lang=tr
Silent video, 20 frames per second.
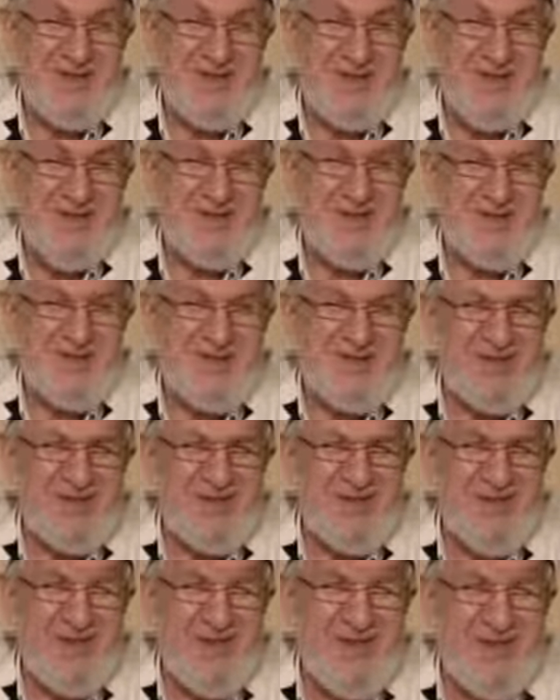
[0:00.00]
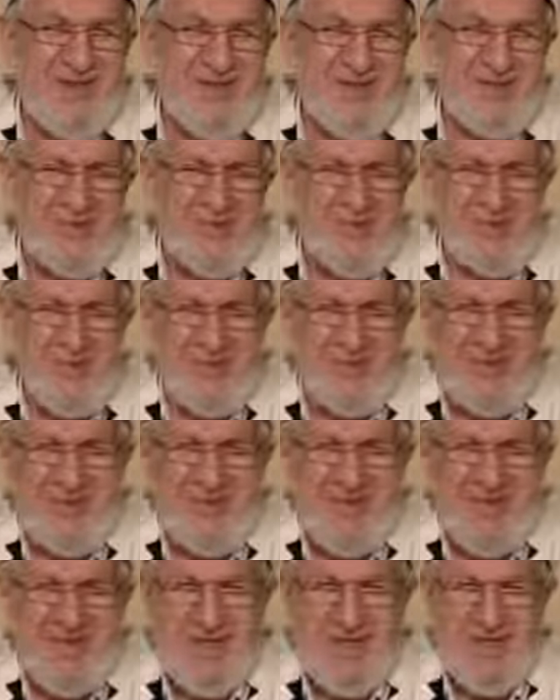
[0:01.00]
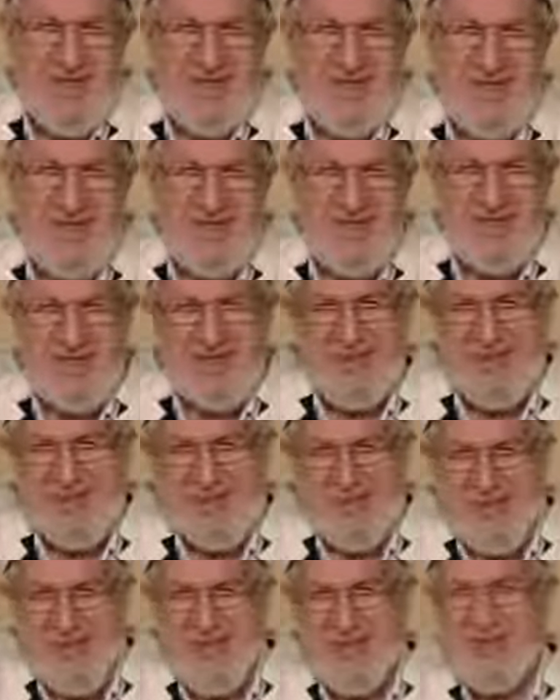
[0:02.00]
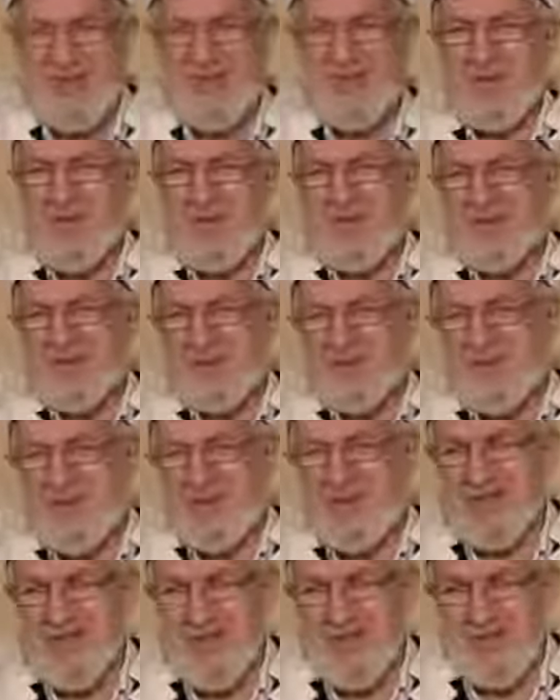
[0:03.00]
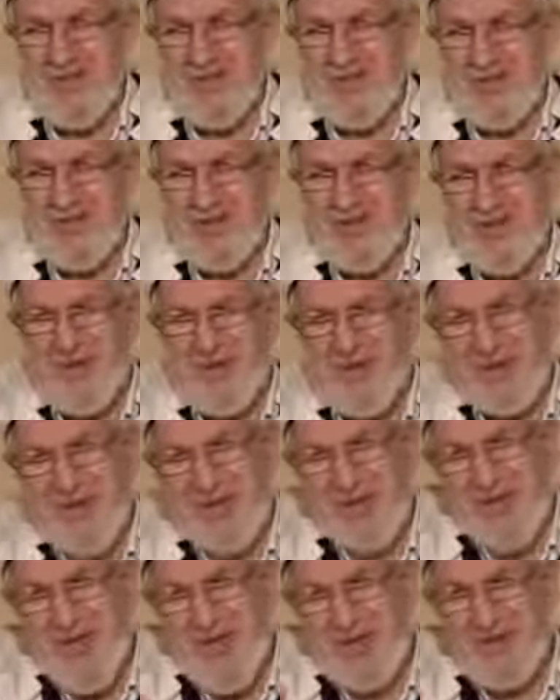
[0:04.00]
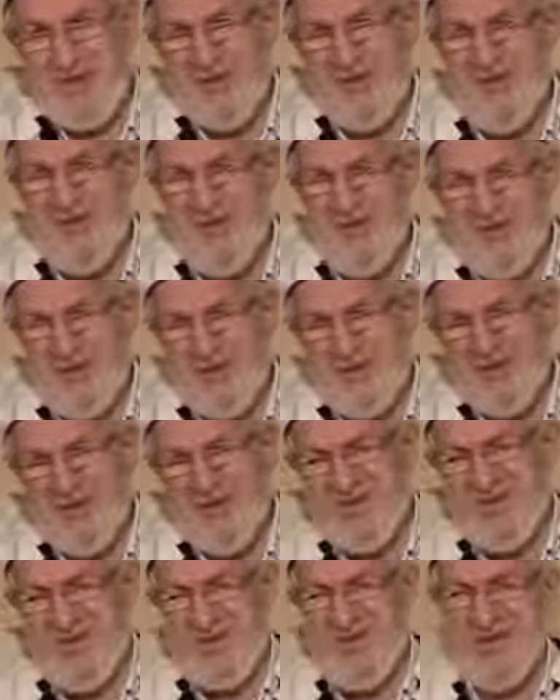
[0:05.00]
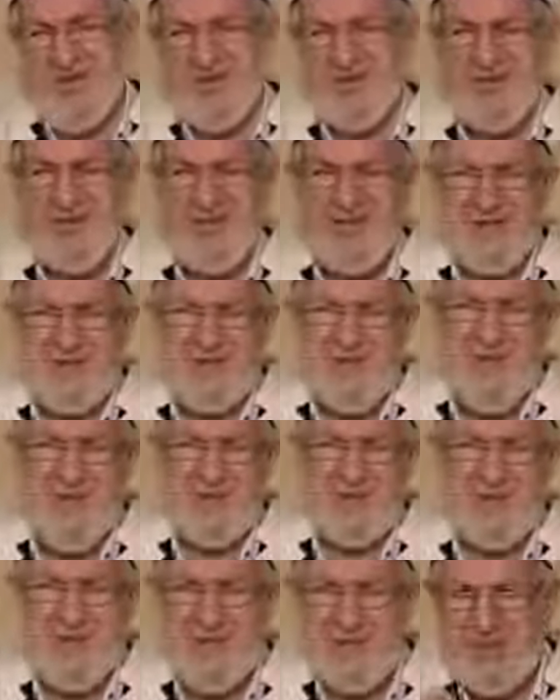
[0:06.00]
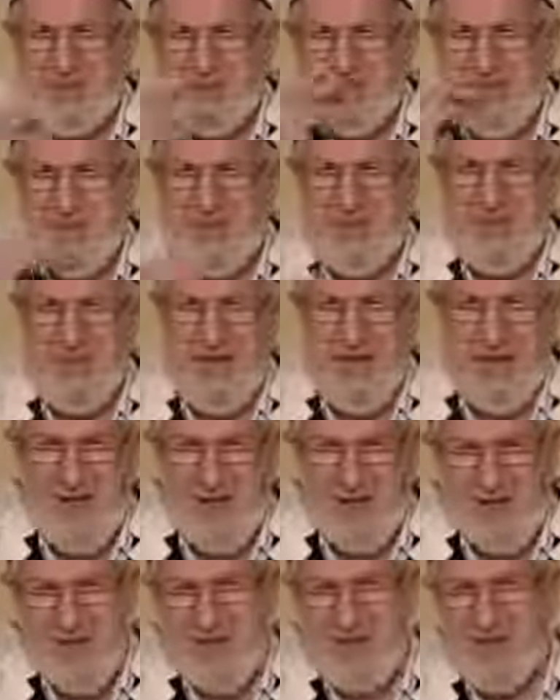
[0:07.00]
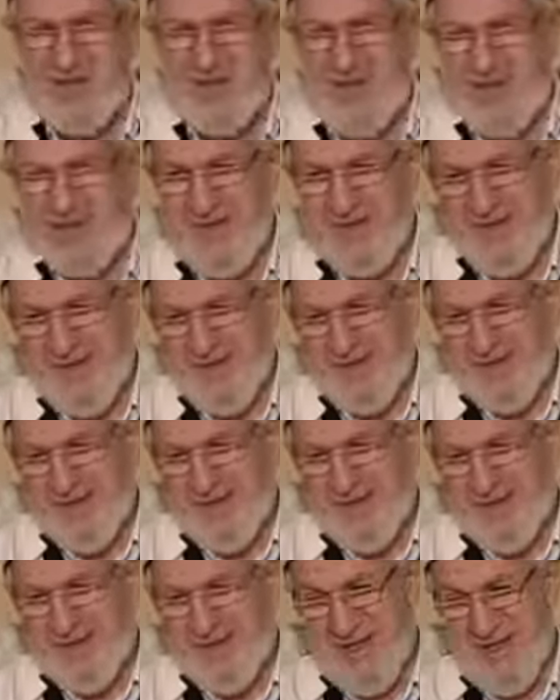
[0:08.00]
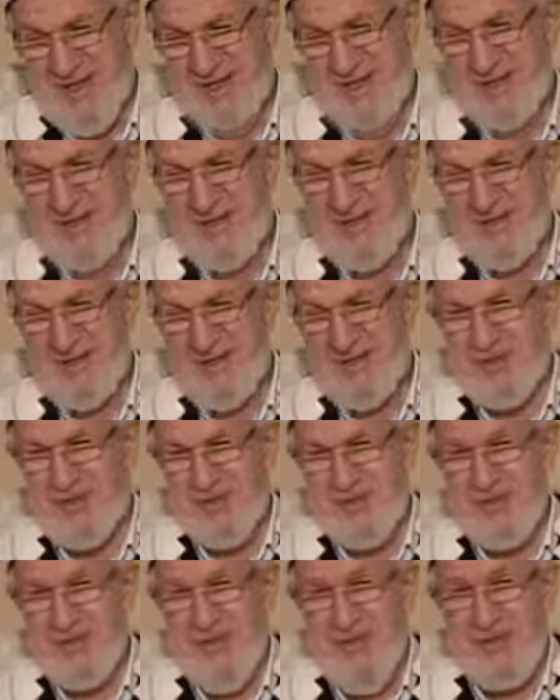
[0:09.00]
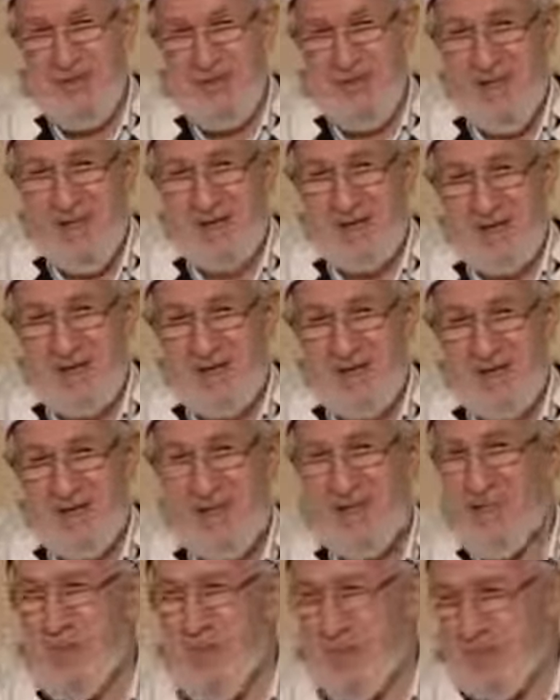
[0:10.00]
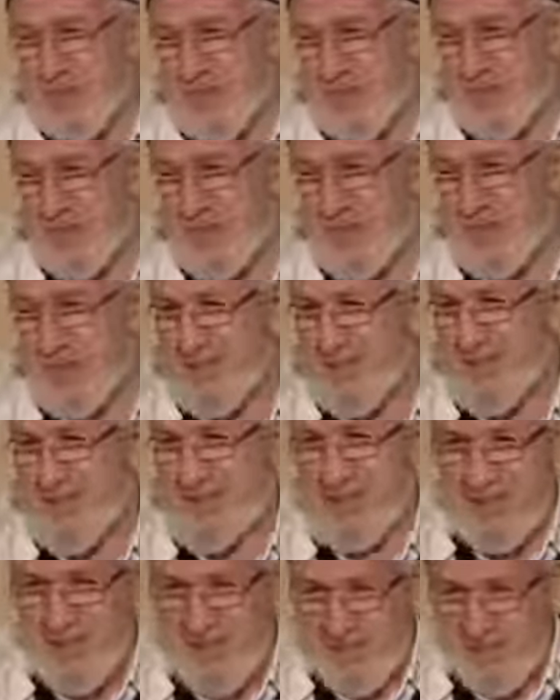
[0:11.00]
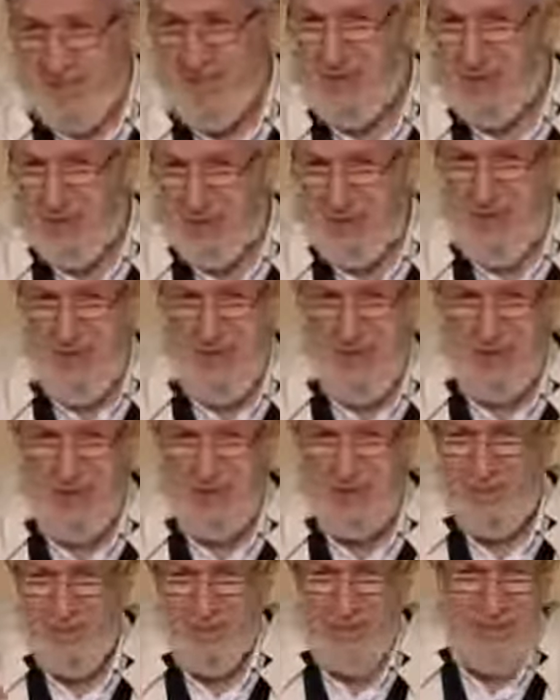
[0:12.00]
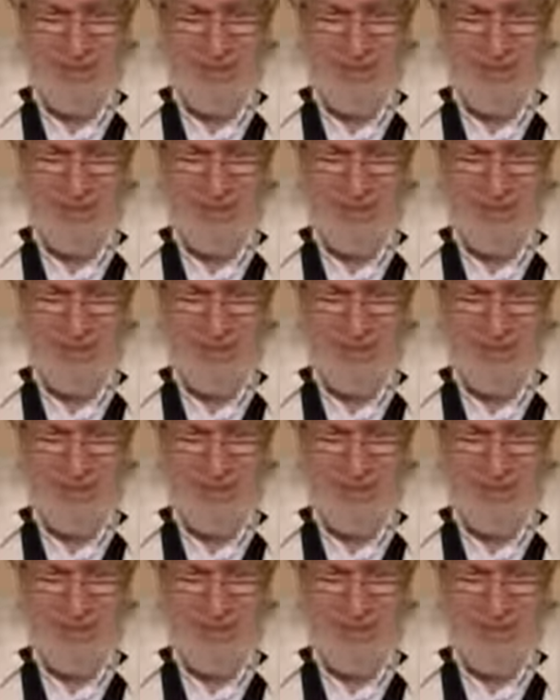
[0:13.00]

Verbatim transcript: ağlamasına dayanamamış. Sen de şimdi sabah ezan okunuyor. Olan 18-17 yaşlarında bu bıyığı yeni terlemiş. Ezan okunuyor. Sen kalkmışsın namazlı abdestli hanımın